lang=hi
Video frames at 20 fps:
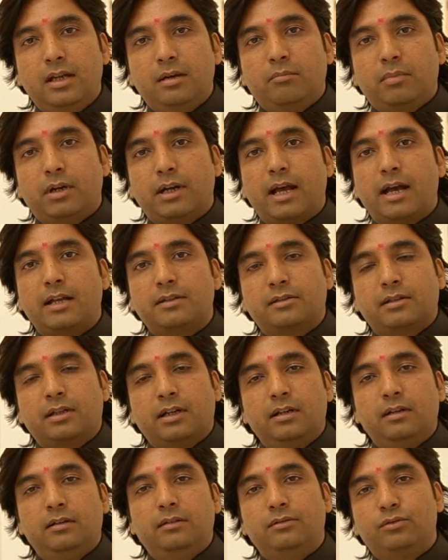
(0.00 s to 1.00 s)
बट
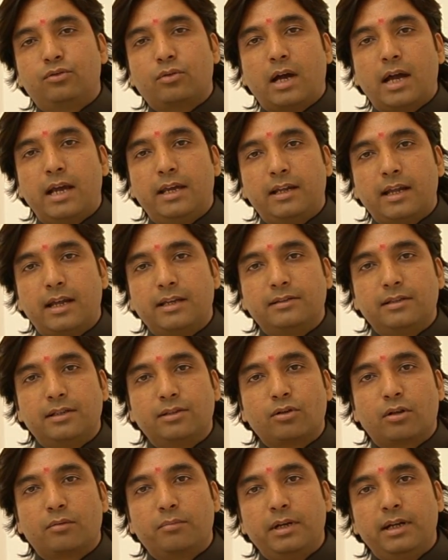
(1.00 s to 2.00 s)
आजकल जो हाई
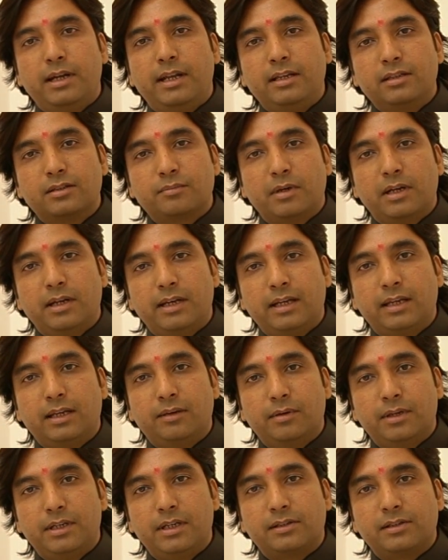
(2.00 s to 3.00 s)
राइजेज और बिल्डिंग्स बनने की
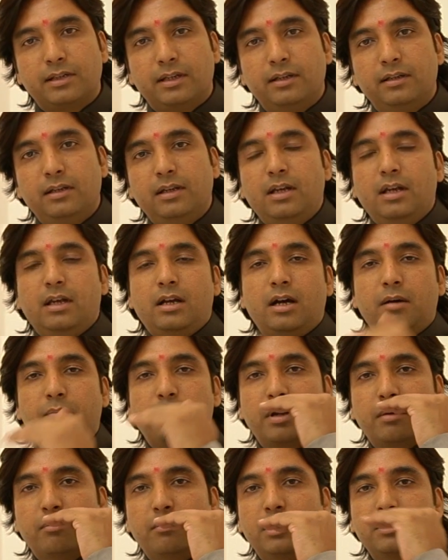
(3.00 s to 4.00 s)
वजह से अब
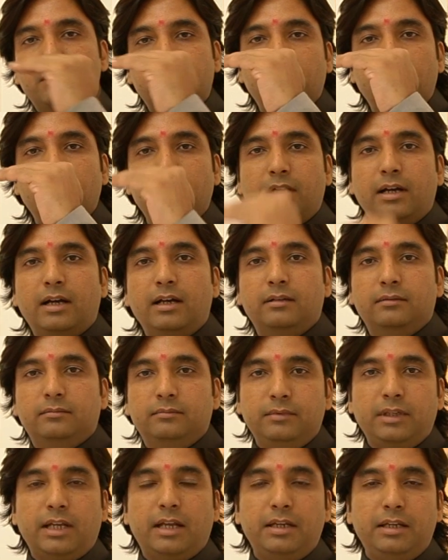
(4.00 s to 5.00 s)
ब्रह्मस्थल का
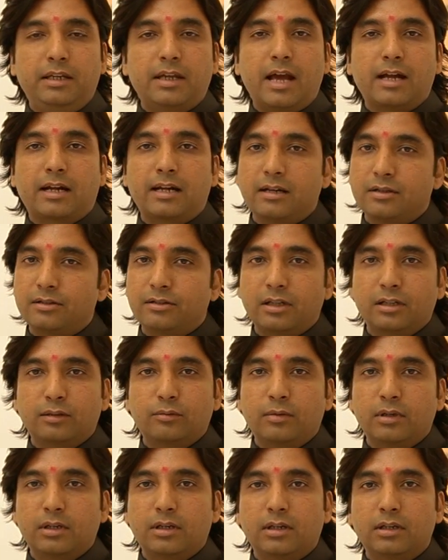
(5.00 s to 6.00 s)
यानी कि आकाश
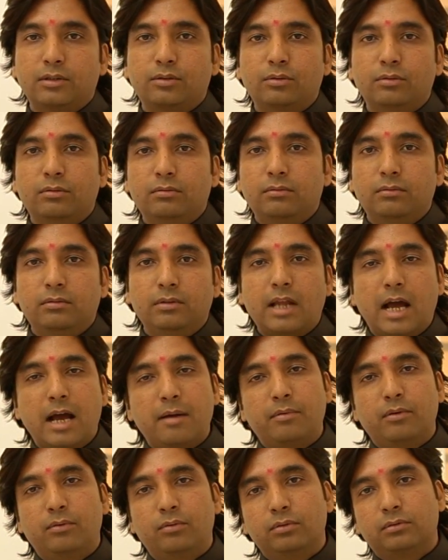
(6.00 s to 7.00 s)
तत्व का तो
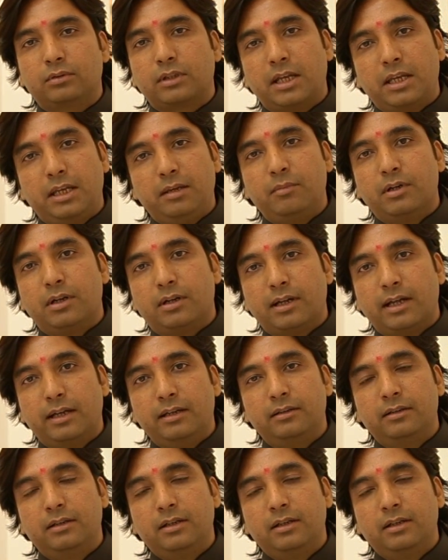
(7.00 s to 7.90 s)
लाभ उतना नहीं मिल रहा है